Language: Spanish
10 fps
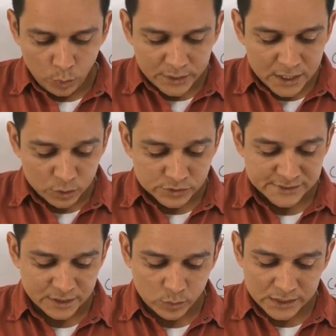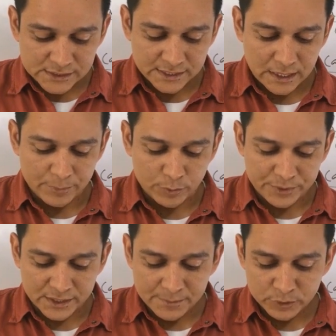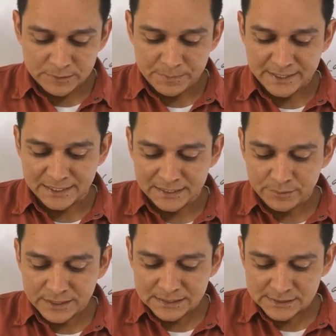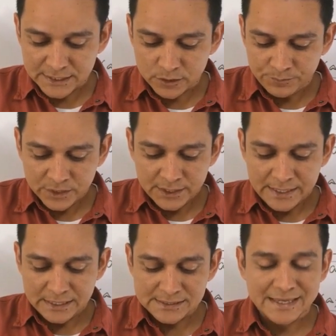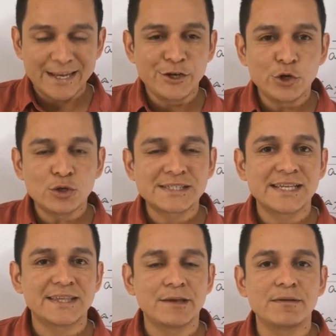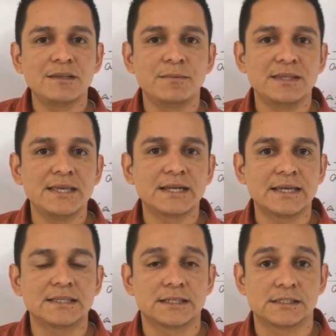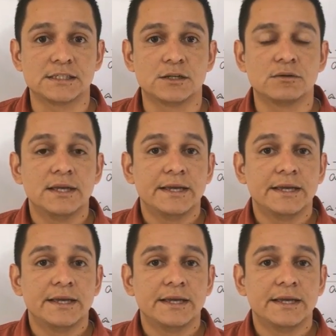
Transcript: Una consecuencia de la propiedad multiplicativa del cero es que no se debe dividir entre cero.